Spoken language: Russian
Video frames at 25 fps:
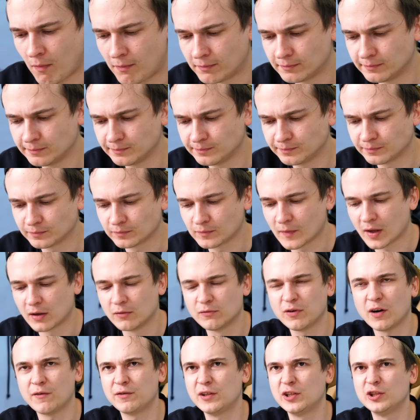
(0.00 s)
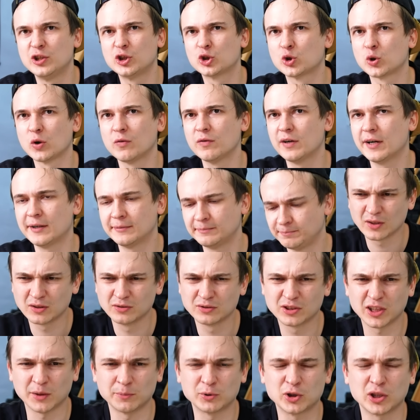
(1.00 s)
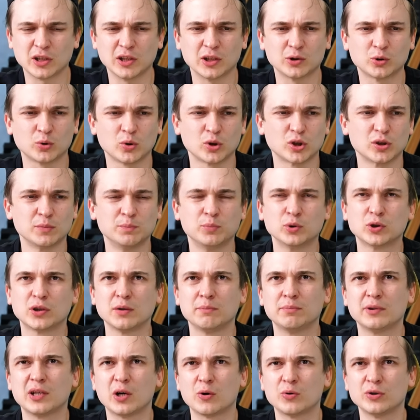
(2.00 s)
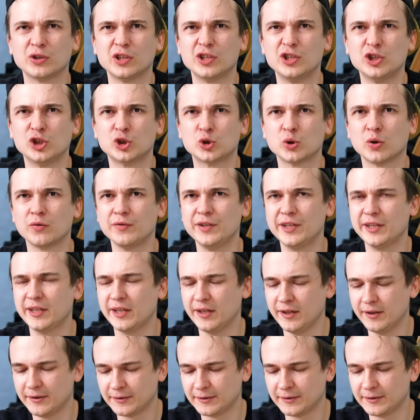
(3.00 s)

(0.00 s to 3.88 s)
Ммм, вафля дешевая. Сам шоколад тоже будто бы какой-то дешевенький.